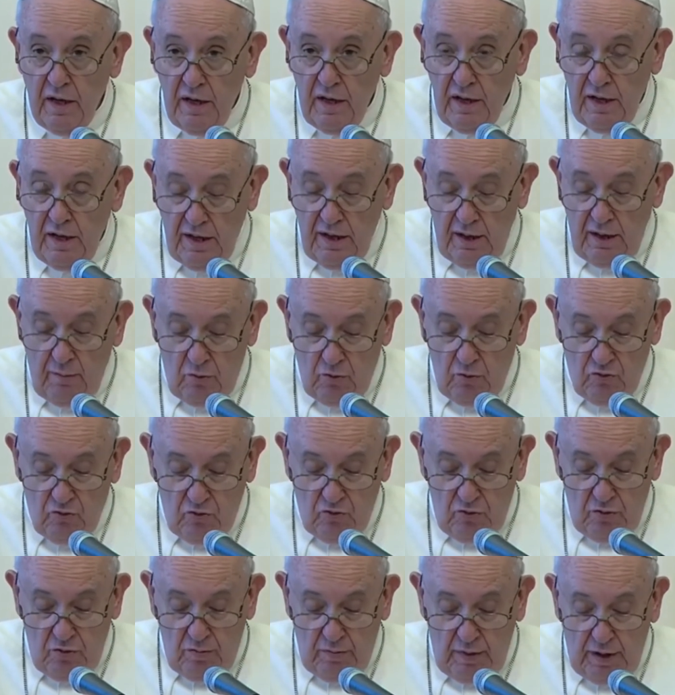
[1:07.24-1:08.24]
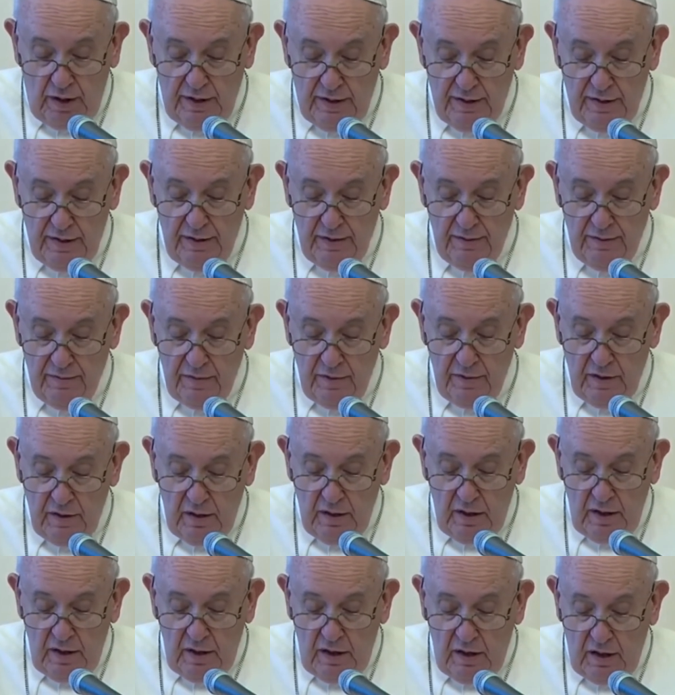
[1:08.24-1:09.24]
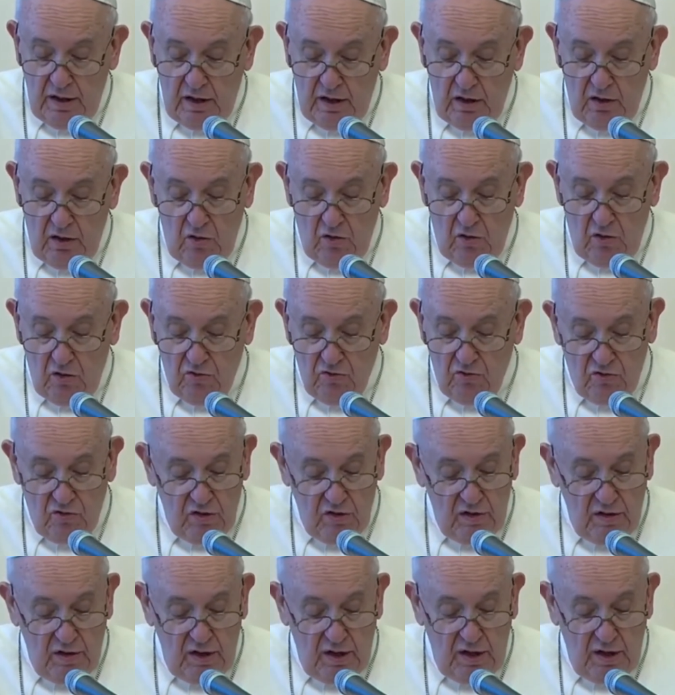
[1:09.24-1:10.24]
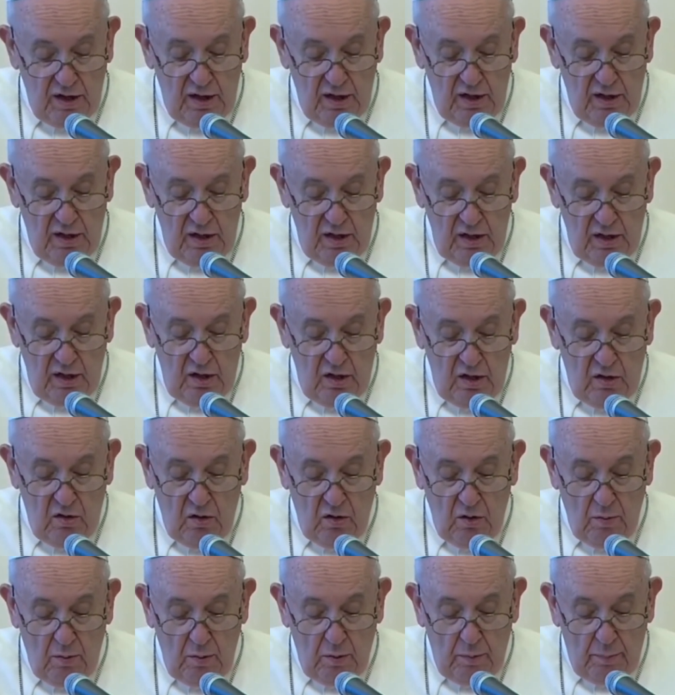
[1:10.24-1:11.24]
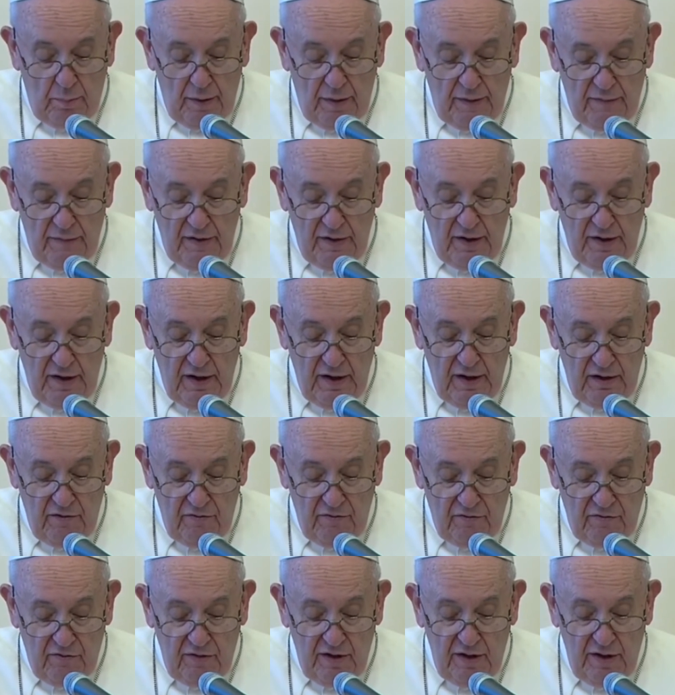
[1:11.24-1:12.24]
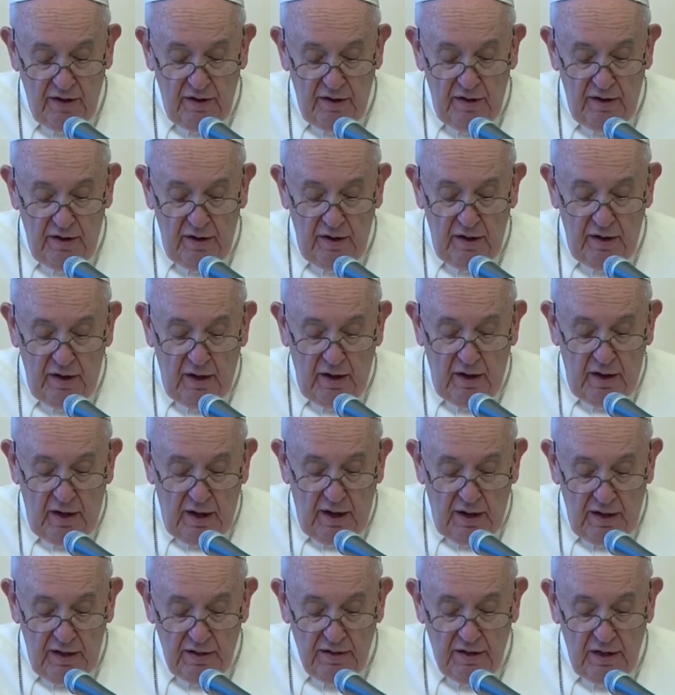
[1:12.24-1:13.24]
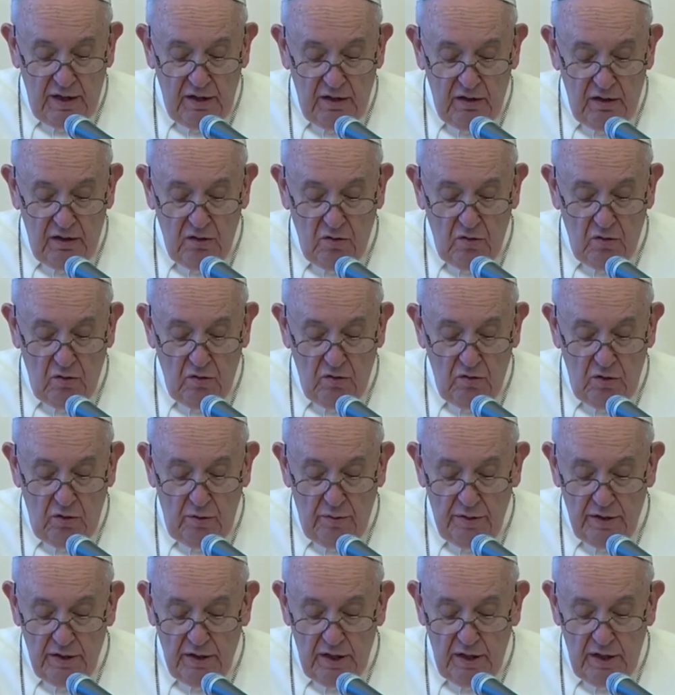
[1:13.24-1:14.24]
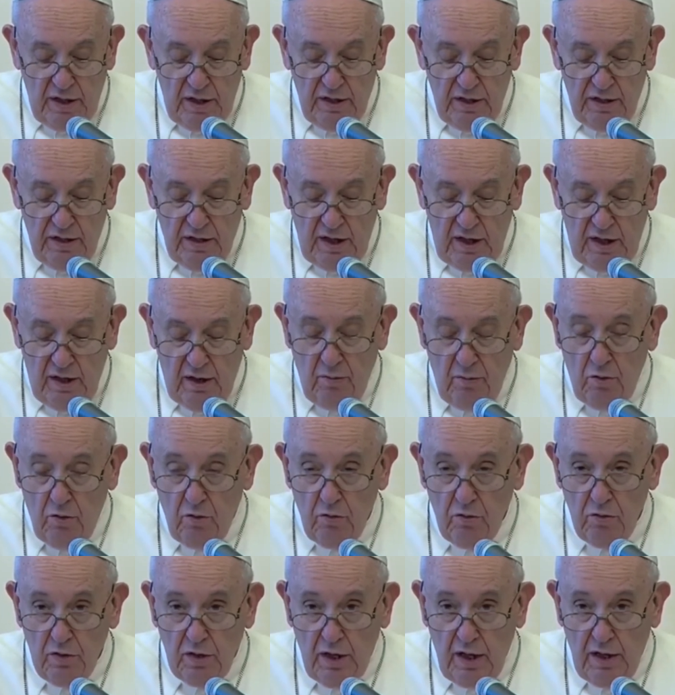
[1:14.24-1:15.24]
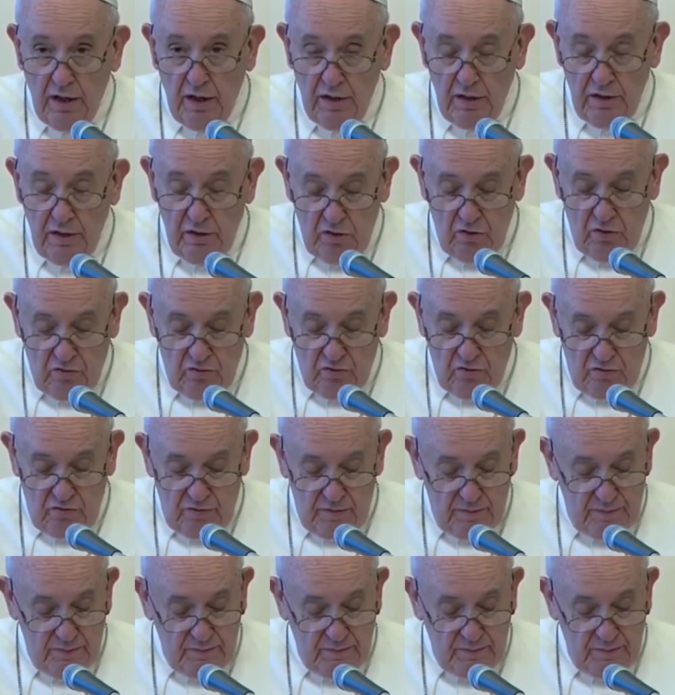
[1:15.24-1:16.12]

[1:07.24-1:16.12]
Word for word: y la musulmana, que lo considera como padre en la fe, atento y obediente a la voluntad de Dios.